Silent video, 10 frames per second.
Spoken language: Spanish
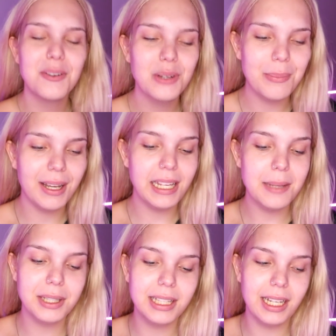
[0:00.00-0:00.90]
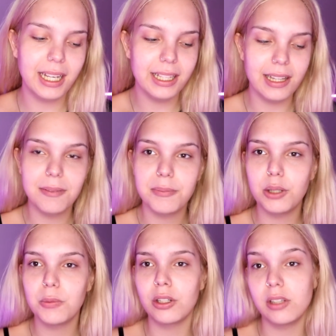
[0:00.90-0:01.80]
una pequeña mentirijita,
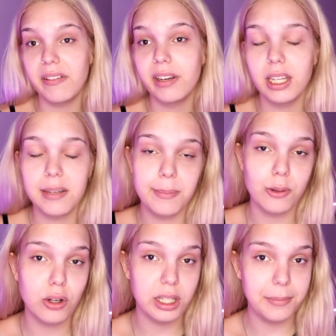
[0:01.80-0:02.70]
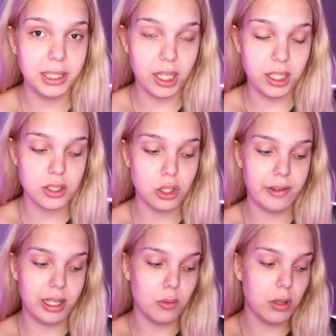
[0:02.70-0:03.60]
pero bueno, es verdad que me pongo cremitas y eso de
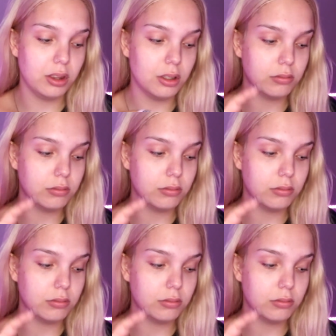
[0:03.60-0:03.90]
vez en cuando.